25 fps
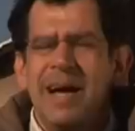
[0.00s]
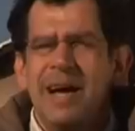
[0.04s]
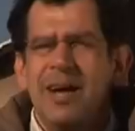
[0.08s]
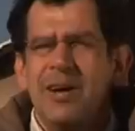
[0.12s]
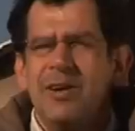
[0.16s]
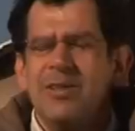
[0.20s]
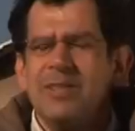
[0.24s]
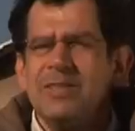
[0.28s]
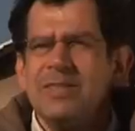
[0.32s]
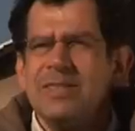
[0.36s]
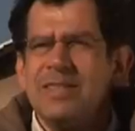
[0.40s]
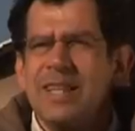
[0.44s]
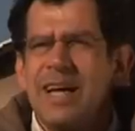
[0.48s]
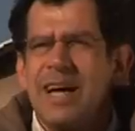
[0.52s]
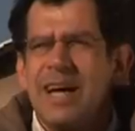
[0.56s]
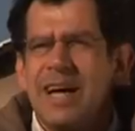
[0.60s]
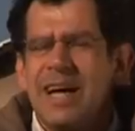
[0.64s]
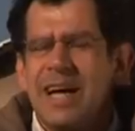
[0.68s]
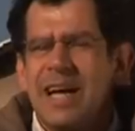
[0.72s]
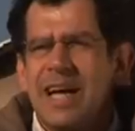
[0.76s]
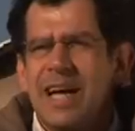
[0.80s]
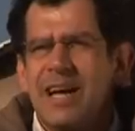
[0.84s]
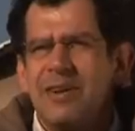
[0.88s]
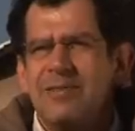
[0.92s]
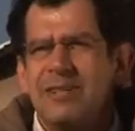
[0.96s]

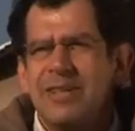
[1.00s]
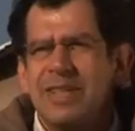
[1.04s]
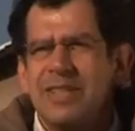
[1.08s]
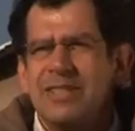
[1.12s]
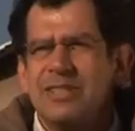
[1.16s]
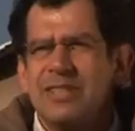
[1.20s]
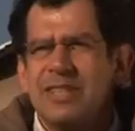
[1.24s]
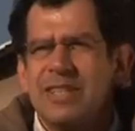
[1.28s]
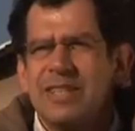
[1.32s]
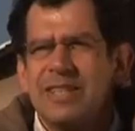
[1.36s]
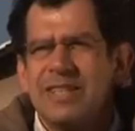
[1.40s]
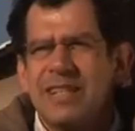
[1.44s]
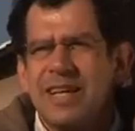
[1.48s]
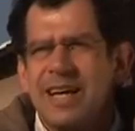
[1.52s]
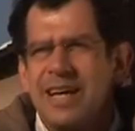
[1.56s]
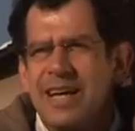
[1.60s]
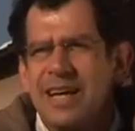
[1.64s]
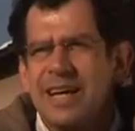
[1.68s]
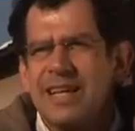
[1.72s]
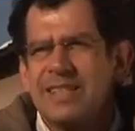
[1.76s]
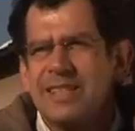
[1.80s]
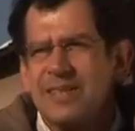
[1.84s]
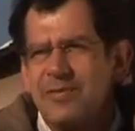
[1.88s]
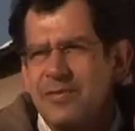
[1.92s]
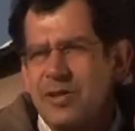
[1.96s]
Aosta è una
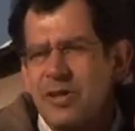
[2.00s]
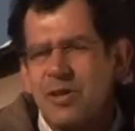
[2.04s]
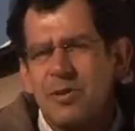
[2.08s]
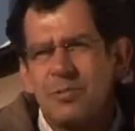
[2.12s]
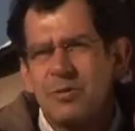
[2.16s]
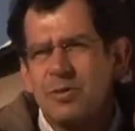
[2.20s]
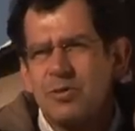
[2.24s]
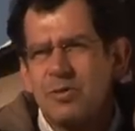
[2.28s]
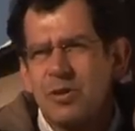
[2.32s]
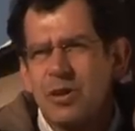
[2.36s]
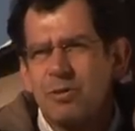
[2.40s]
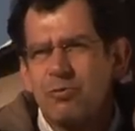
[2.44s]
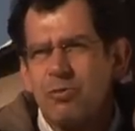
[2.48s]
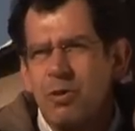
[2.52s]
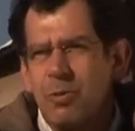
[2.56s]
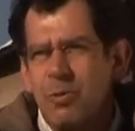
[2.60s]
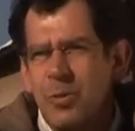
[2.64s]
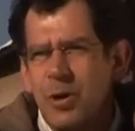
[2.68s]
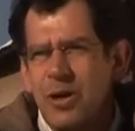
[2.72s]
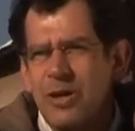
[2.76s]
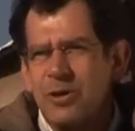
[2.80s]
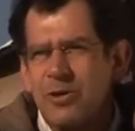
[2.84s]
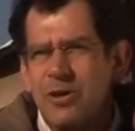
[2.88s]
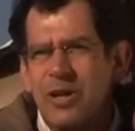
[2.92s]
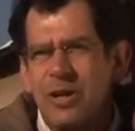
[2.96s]
città davvero a misura
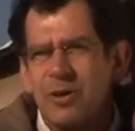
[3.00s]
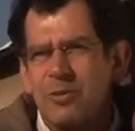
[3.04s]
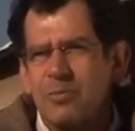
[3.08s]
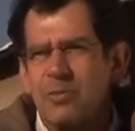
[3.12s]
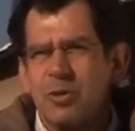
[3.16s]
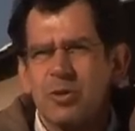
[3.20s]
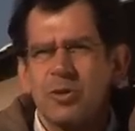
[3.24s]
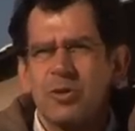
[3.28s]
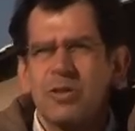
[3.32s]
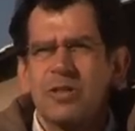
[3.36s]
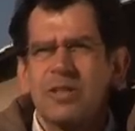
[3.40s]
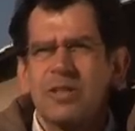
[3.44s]
d'uomo e non è un modo